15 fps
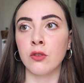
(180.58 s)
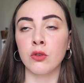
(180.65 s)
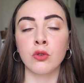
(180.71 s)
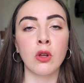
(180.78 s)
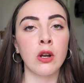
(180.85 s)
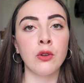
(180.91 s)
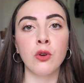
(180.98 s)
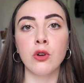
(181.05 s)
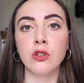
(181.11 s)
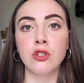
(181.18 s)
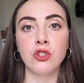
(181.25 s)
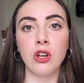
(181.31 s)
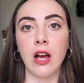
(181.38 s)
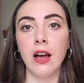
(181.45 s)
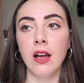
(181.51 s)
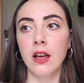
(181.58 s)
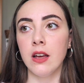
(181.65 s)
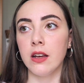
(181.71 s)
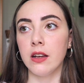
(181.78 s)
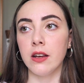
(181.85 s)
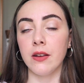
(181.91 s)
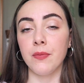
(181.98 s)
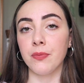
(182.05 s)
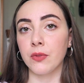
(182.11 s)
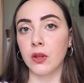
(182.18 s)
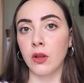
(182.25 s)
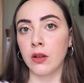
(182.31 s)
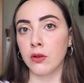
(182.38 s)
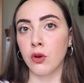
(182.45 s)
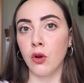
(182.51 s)
sotto la doccia, ehm,
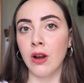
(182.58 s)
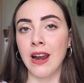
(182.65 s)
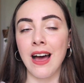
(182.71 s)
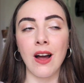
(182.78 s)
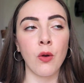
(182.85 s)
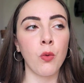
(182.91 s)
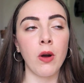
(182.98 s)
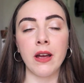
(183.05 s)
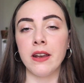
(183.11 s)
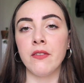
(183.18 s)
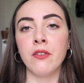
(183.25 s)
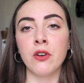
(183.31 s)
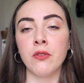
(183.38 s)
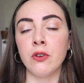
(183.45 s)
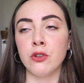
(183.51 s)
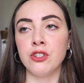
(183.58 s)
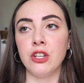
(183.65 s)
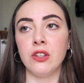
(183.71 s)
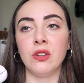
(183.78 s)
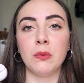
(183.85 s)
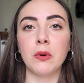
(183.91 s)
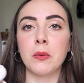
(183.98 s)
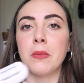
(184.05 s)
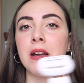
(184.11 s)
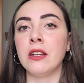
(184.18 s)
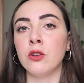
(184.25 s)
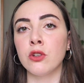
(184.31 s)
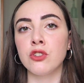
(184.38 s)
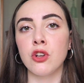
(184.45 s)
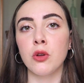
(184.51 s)
con l'acqua è davvero velocissimo,
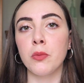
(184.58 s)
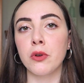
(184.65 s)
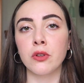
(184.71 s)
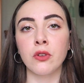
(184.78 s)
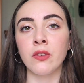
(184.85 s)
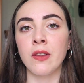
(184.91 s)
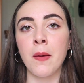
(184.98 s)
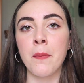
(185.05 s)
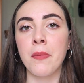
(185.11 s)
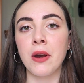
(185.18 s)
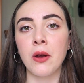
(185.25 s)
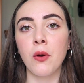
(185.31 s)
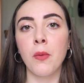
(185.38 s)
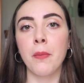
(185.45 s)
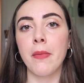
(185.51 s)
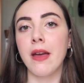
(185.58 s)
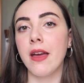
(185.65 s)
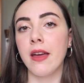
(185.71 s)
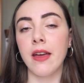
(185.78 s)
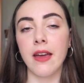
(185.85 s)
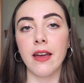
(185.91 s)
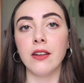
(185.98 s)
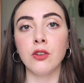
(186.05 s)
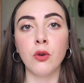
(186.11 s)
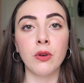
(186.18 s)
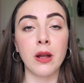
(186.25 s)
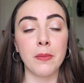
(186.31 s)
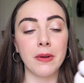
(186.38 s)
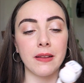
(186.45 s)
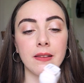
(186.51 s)
ormai in doccia lo porto sempre con me e do
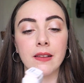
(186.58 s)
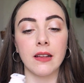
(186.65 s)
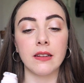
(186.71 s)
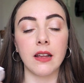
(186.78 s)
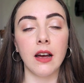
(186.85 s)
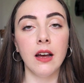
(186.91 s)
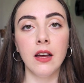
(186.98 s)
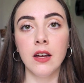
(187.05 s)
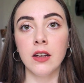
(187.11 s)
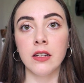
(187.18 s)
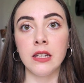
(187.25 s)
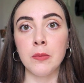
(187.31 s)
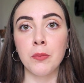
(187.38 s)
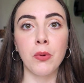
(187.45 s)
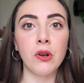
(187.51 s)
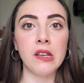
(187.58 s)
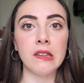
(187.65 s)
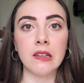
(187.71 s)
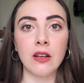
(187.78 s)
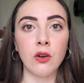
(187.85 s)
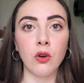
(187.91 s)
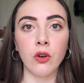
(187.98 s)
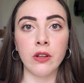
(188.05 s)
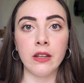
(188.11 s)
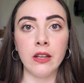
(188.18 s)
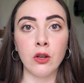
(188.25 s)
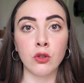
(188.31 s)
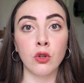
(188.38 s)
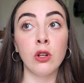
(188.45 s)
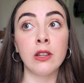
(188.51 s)
una passata in pochi
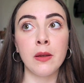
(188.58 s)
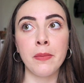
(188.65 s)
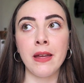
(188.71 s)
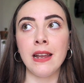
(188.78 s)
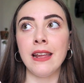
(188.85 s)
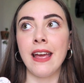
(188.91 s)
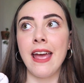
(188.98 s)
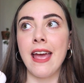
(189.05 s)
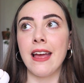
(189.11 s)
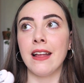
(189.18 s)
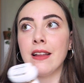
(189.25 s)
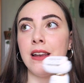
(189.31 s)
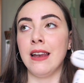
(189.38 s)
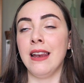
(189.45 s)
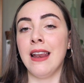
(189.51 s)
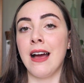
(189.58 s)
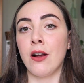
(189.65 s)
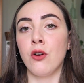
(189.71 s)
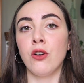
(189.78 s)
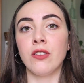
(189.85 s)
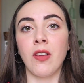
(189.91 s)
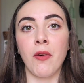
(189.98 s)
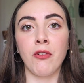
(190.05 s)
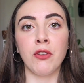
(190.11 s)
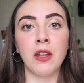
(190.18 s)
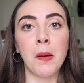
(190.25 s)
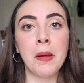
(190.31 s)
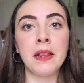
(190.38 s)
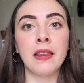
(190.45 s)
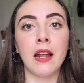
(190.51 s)
secondi. Ho tolto i peli e la cosa
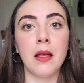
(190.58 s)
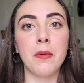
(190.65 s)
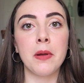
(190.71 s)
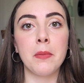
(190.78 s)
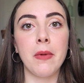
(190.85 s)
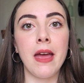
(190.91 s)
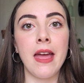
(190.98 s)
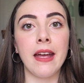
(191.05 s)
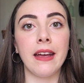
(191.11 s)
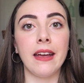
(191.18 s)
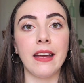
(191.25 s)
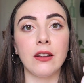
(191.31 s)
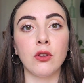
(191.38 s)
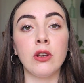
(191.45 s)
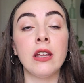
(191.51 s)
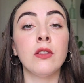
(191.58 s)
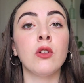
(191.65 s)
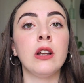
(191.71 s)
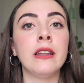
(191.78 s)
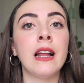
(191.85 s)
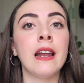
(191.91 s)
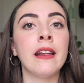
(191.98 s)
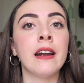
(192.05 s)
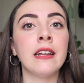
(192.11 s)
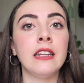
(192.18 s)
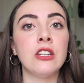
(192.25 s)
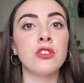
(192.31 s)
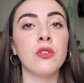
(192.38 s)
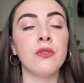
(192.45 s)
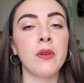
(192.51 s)
fondamentale per me è che togliendoli dalla
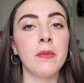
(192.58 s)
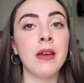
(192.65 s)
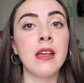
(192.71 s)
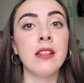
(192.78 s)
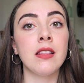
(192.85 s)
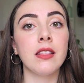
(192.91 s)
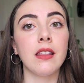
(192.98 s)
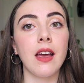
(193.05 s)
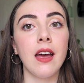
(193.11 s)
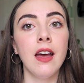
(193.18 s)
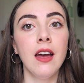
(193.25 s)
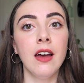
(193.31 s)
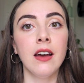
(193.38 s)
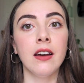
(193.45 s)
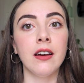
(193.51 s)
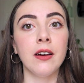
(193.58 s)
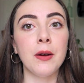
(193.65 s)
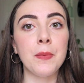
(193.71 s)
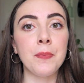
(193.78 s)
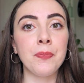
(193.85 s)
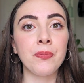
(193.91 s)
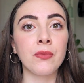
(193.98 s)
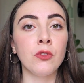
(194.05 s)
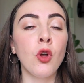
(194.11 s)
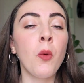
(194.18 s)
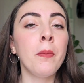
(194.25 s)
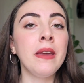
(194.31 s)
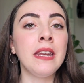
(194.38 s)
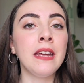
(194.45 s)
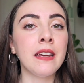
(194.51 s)
radice ovviamente ehm,
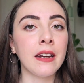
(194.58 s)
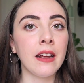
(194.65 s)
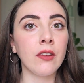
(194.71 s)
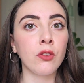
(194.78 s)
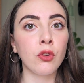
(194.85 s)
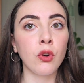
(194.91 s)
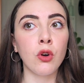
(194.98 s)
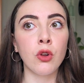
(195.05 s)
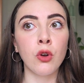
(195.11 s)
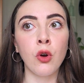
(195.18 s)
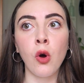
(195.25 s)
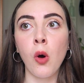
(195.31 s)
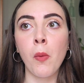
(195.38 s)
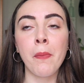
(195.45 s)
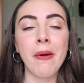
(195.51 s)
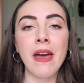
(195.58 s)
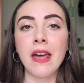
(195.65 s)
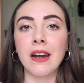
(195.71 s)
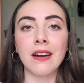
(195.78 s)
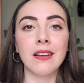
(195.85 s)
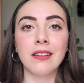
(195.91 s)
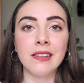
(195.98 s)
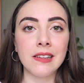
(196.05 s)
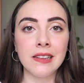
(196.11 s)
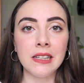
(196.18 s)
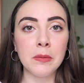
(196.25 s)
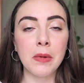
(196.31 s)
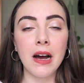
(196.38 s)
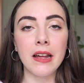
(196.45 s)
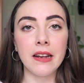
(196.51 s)
non mi ricrescono per
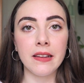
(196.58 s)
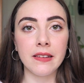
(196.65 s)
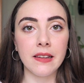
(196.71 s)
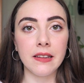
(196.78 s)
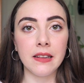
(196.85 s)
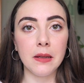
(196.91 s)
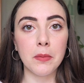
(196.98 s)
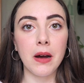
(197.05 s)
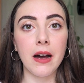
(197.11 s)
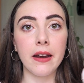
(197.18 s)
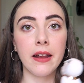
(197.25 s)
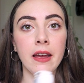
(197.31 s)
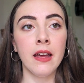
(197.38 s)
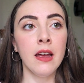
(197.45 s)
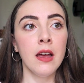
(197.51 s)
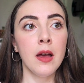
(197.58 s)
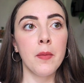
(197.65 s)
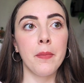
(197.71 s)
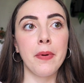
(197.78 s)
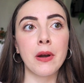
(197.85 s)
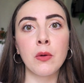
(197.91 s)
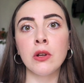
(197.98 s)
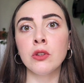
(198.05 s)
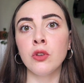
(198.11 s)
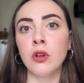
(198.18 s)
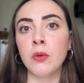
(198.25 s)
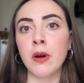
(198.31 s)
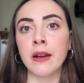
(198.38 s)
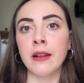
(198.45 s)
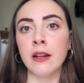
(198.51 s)
settimane e settimane. Per quanto
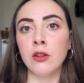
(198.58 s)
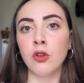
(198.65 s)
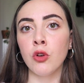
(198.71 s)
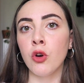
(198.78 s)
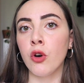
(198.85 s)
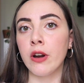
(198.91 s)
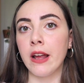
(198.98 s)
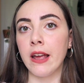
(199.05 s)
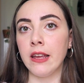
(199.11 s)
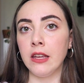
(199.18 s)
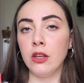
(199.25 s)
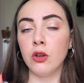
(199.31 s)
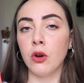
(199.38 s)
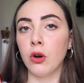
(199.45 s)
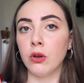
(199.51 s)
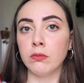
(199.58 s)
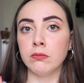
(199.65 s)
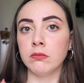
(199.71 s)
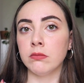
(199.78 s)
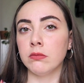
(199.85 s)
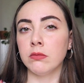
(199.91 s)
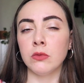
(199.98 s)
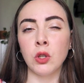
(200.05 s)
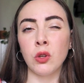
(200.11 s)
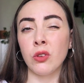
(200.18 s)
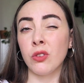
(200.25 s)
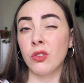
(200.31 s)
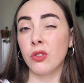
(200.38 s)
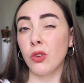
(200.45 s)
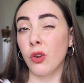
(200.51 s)
riguarda il dolore, io mh, mm,
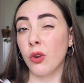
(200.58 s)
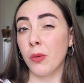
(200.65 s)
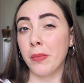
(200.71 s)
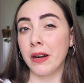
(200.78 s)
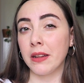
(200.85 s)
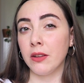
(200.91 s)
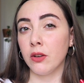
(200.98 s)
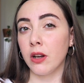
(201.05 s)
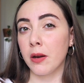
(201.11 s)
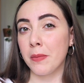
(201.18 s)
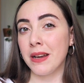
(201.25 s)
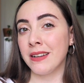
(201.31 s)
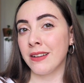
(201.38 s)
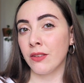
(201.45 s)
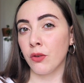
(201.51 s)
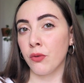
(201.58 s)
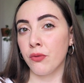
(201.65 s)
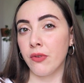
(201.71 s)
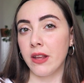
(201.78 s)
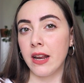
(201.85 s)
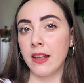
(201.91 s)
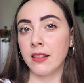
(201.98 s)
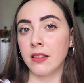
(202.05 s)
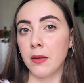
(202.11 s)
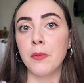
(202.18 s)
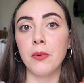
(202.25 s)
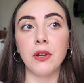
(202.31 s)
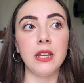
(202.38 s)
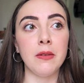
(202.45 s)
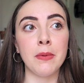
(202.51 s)
non sono particolarmente
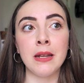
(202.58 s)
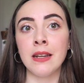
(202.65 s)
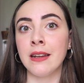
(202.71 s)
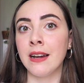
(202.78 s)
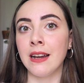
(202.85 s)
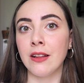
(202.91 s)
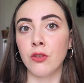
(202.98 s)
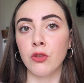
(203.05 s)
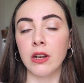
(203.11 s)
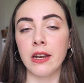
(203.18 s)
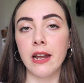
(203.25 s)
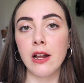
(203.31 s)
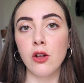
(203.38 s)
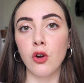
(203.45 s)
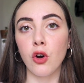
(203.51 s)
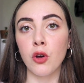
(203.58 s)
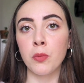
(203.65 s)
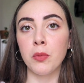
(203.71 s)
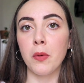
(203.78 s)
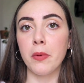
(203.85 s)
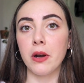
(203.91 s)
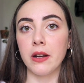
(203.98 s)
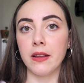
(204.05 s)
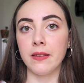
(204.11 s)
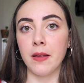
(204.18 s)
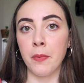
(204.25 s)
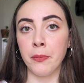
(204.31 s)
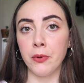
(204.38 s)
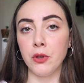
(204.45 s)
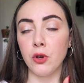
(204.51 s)
sofferente, poi dipende dalla zona del corpo, però ad
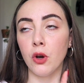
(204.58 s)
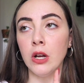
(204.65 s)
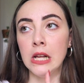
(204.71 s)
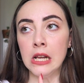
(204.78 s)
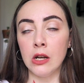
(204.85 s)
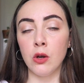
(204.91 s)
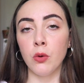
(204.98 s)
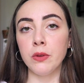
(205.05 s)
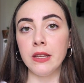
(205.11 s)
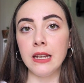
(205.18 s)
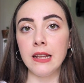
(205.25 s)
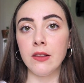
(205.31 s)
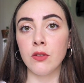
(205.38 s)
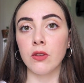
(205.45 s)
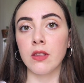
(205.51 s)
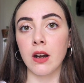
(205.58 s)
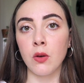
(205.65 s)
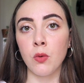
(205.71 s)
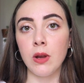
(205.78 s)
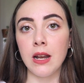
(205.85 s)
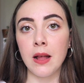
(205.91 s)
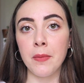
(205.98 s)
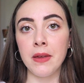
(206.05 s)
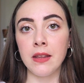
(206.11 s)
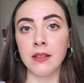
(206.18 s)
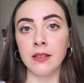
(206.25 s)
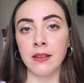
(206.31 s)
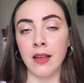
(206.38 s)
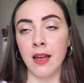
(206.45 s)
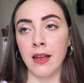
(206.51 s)
esempio io lo utilizzo
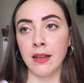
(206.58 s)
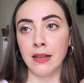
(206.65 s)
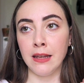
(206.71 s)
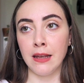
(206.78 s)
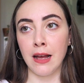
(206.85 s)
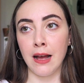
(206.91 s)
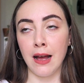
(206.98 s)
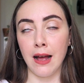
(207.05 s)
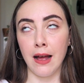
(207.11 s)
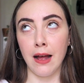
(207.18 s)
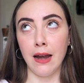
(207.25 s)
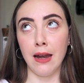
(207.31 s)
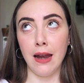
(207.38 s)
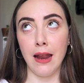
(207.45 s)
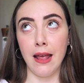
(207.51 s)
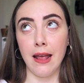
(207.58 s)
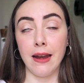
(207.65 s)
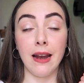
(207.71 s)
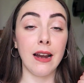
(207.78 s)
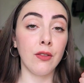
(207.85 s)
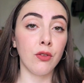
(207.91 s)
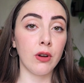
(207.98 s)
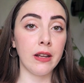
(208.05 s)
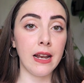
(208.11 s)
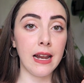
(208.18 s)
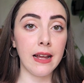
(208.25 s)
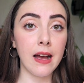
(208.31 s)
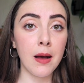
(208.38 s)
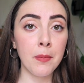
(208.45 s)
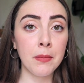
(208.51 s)
tranquillamente alle, nella zona
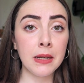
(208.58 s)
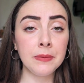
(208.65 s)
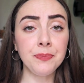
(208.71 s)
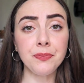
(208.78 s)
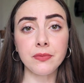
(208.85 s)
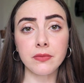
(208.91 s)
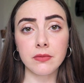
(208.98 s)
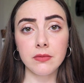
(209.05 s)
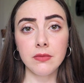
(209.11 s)
delle gambe,